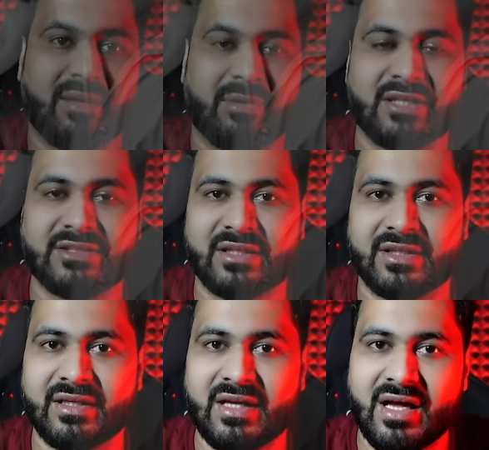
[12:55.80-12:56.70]
घबरा
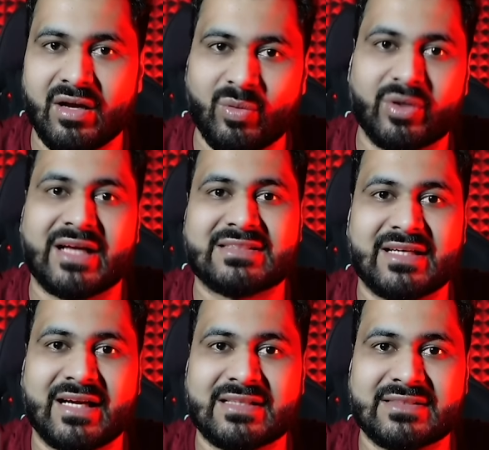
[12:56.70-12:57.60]
जाते हैं वो
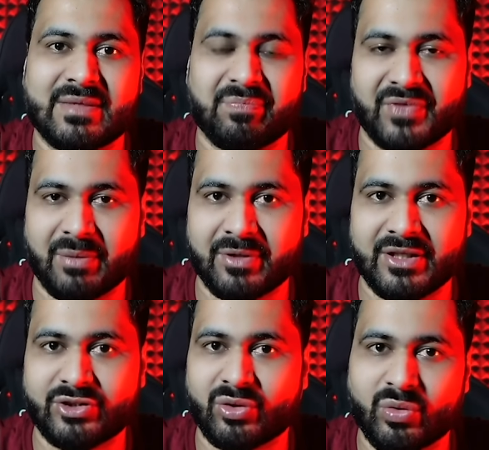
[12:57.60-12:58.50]
कैसे ना कैसे
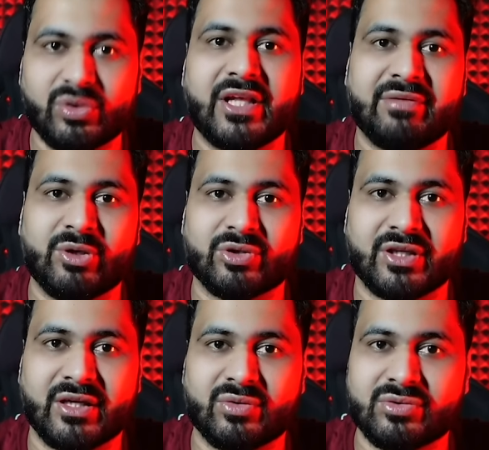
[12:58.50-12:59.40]
अपने जो कुल देवी
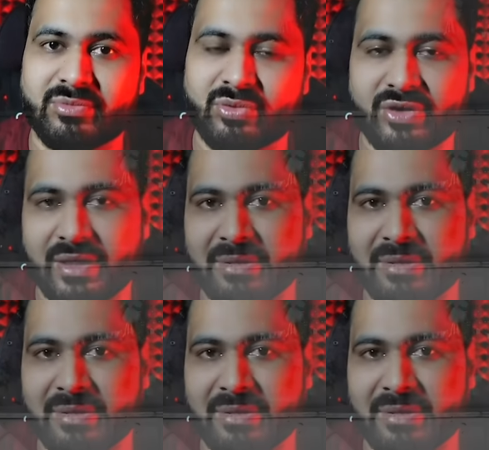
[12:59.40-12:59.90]
होते हैं उन उनके